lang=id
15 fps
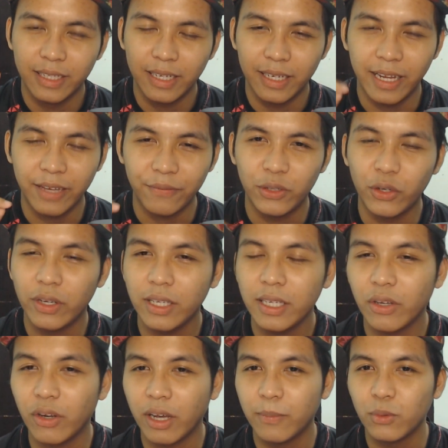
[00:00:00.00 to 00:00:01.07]
Like video
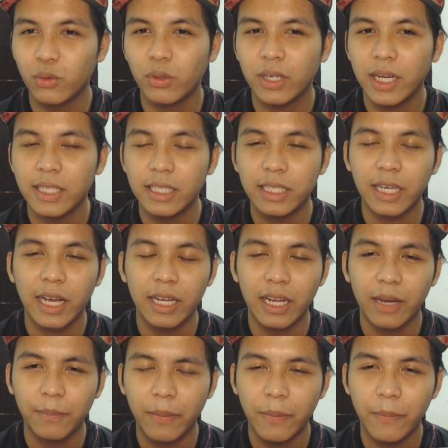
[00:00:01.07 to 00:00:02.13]
ini kalau kamu suka. Jika
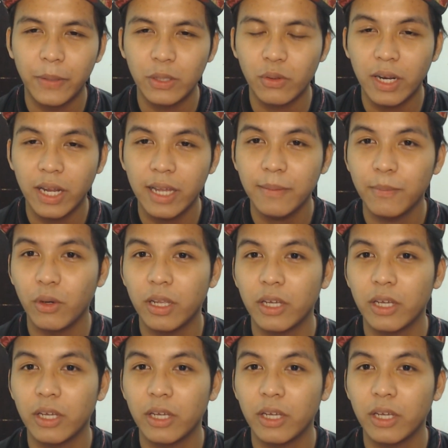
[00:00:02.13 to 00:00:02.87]
ada apa-apa persoalan,